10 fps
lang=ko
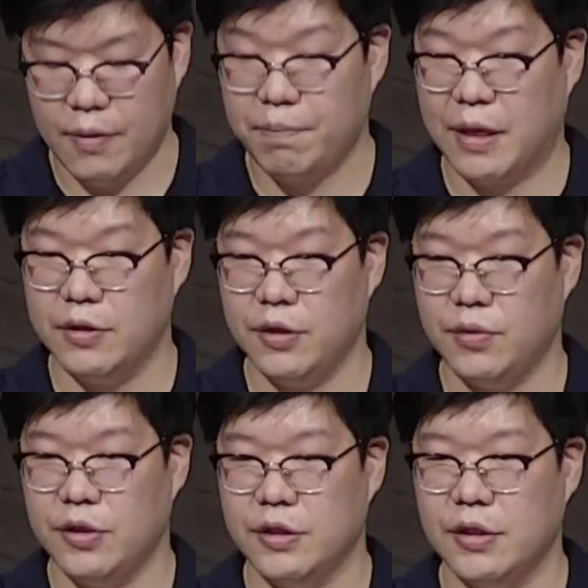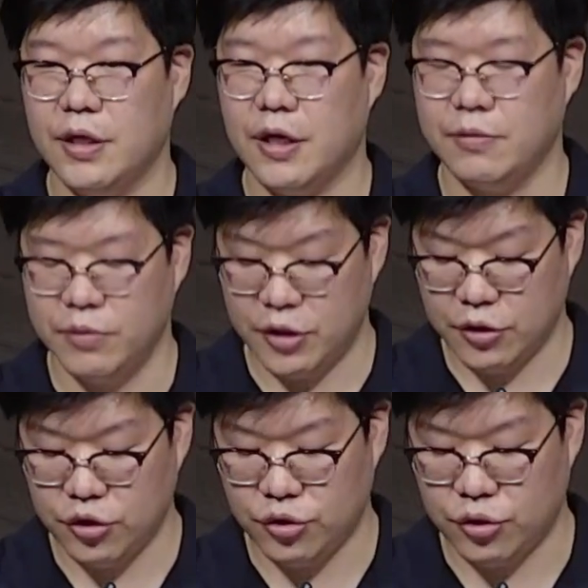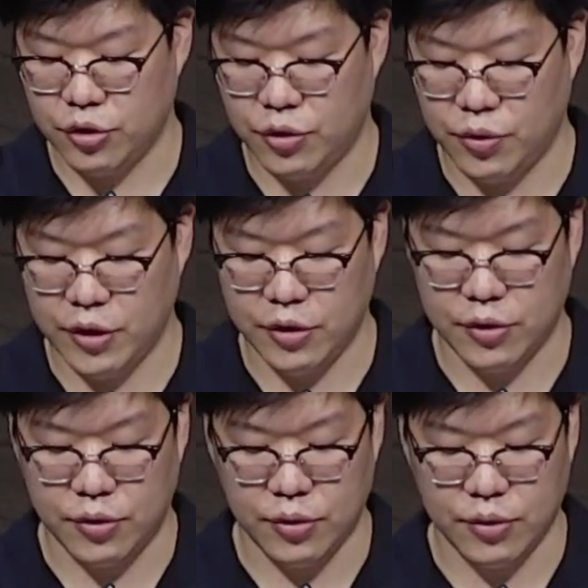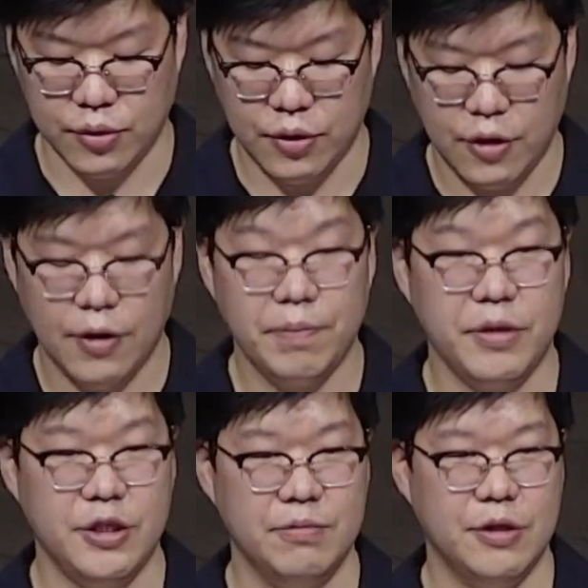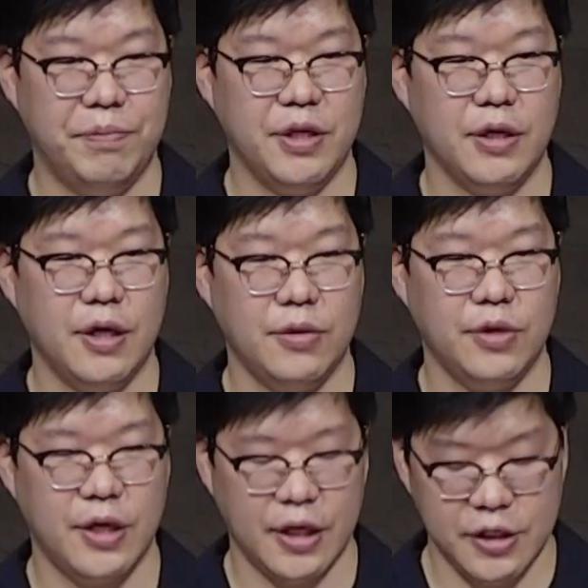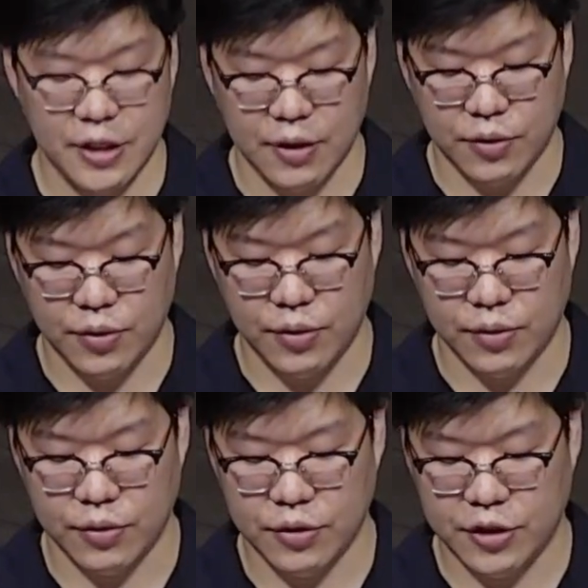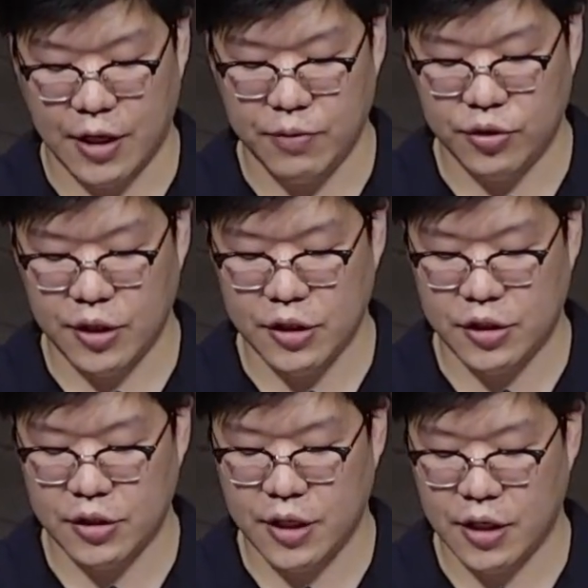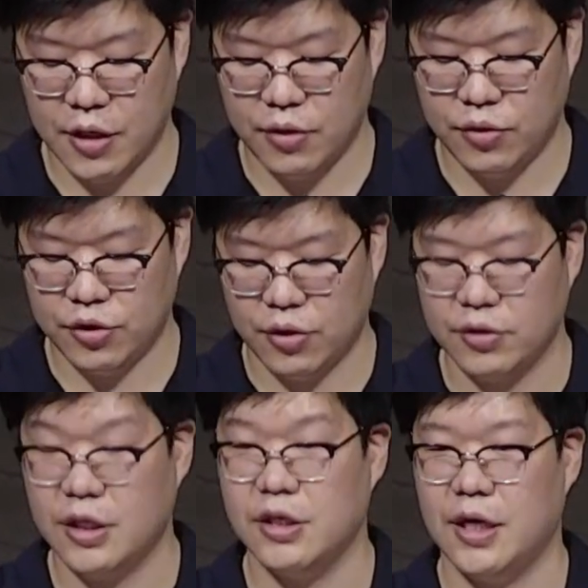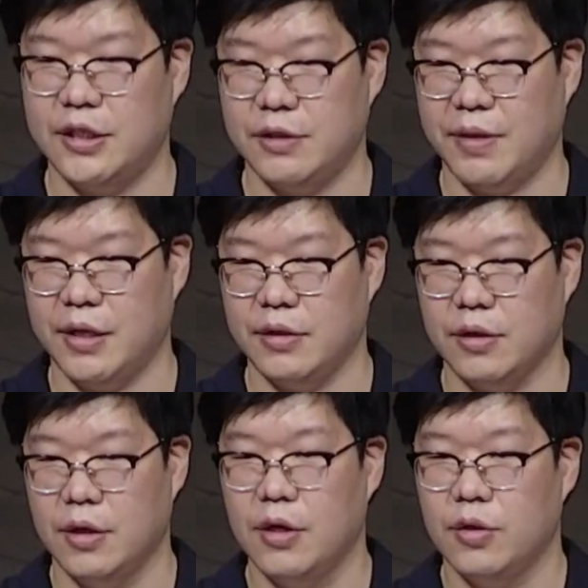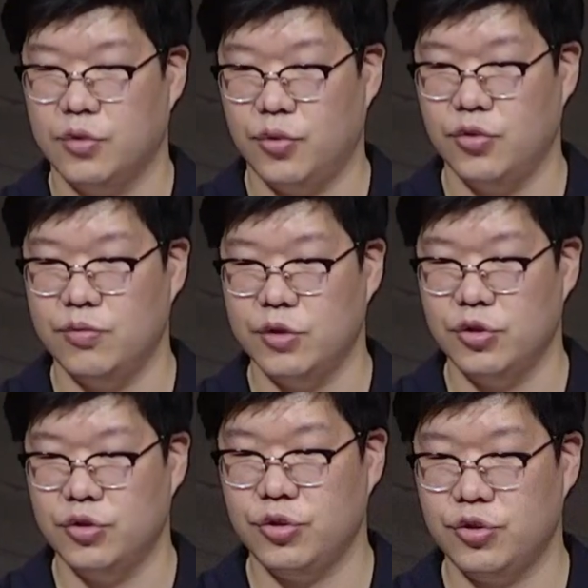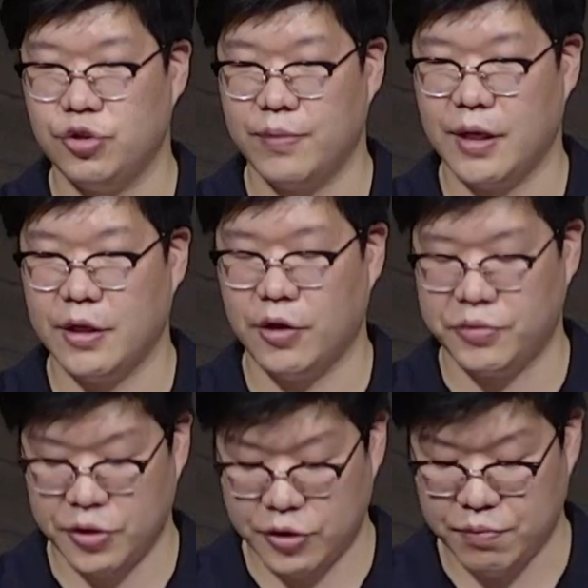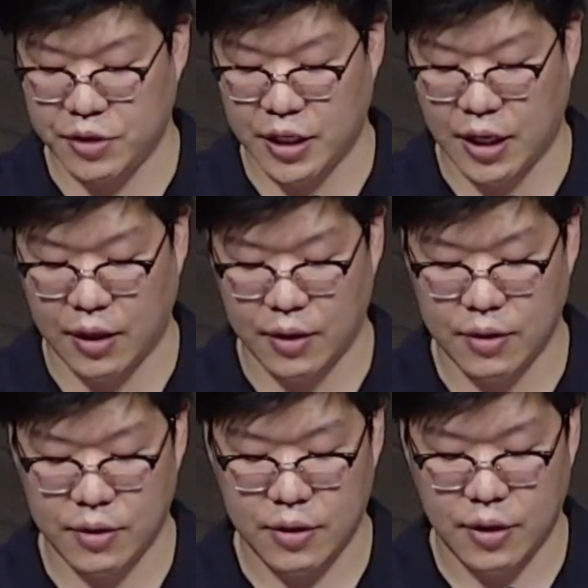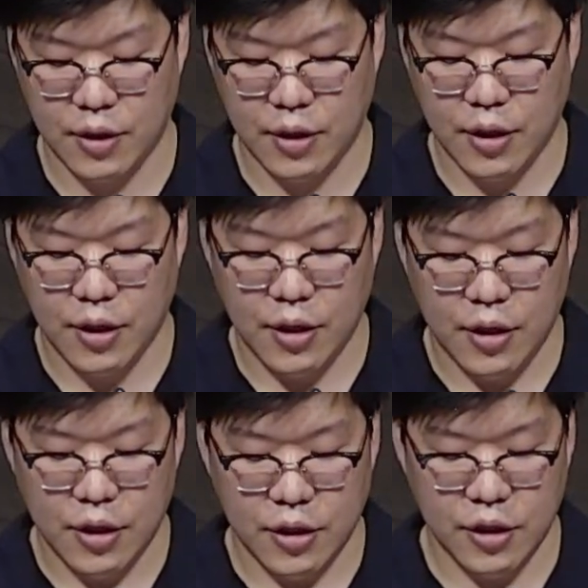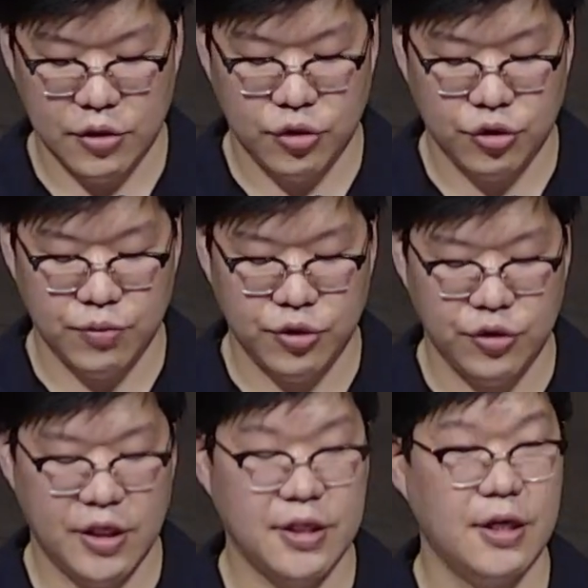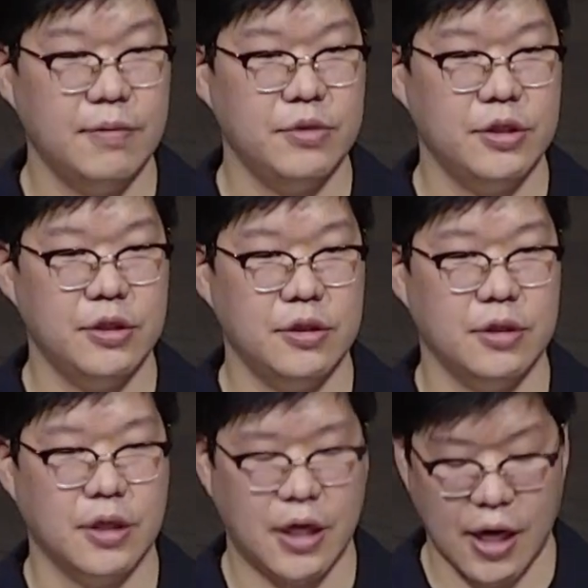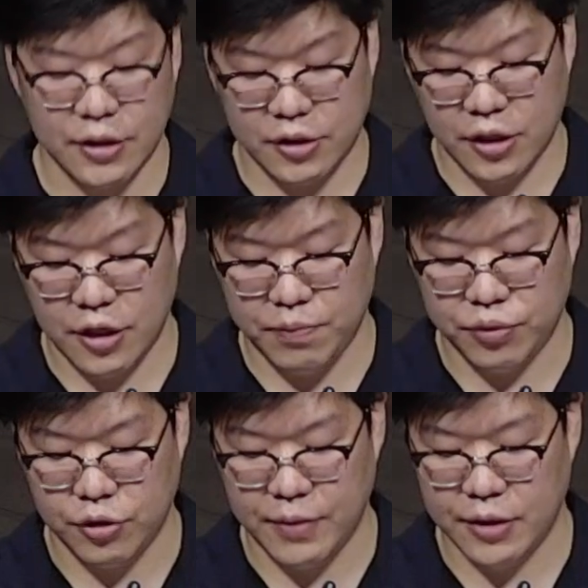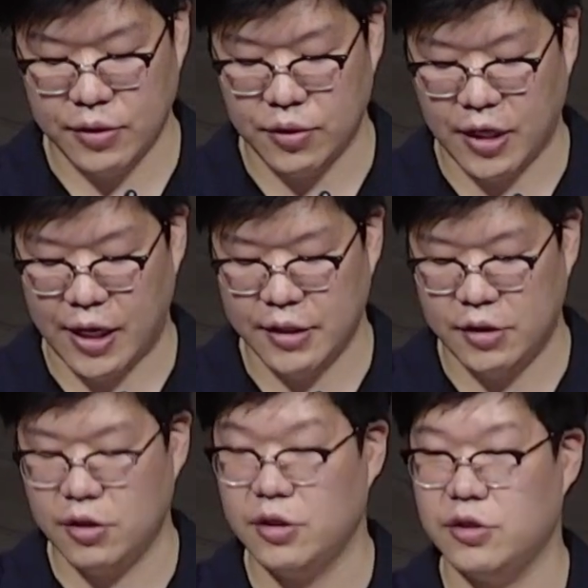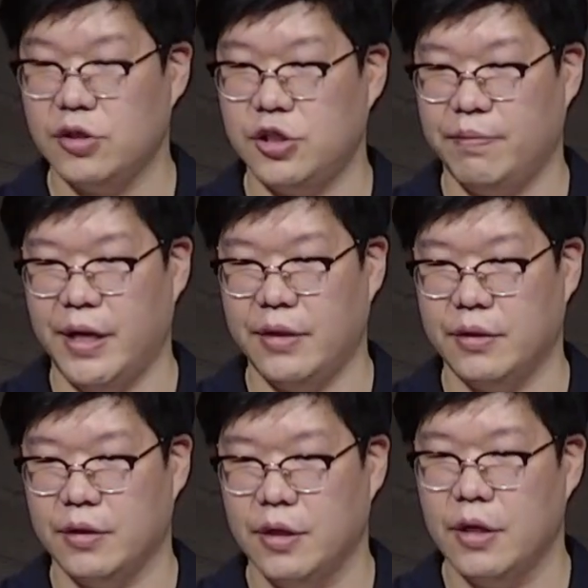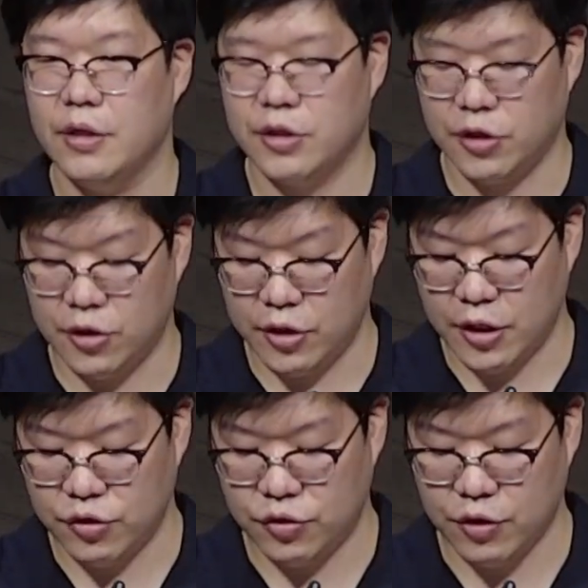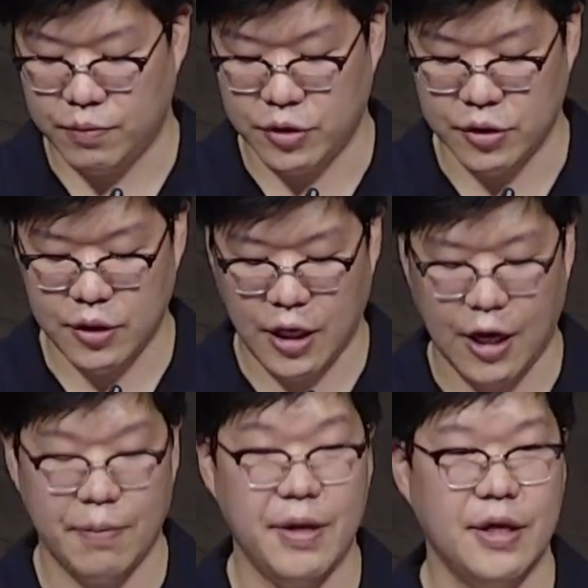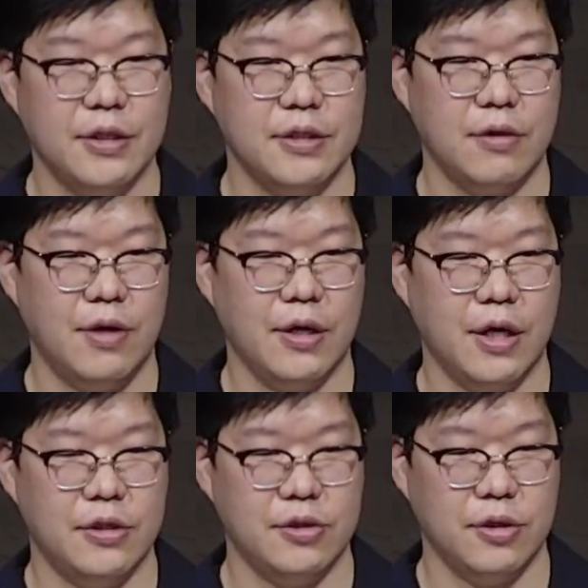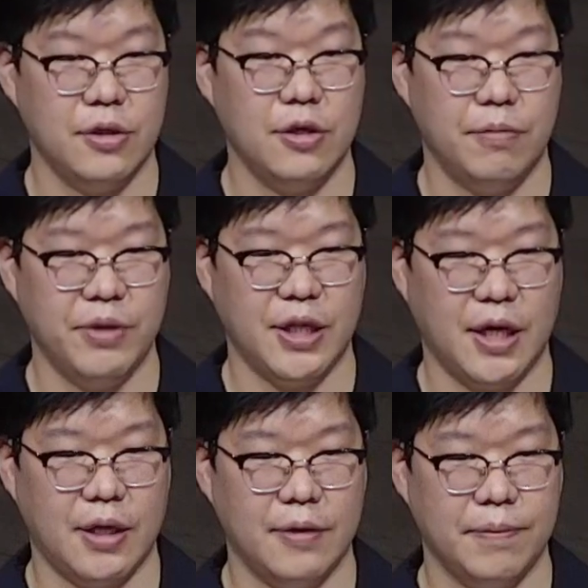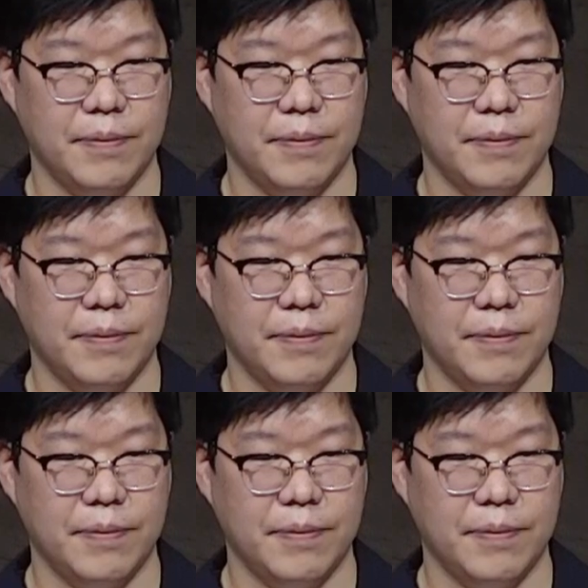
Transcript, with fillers: 반대로 그들에게 음식을 주는 교인들도 믿음을 핑계로 일하지 않고 잘못된 신앙이라고 정죄를 하지만 도움을 수밖에 없었습니다. 그래서 두 부류의 사람들은 각자의 불만으로 갈등이 있었지만 드러낼 수 없는 애매한 상황에 있었던 겁니다.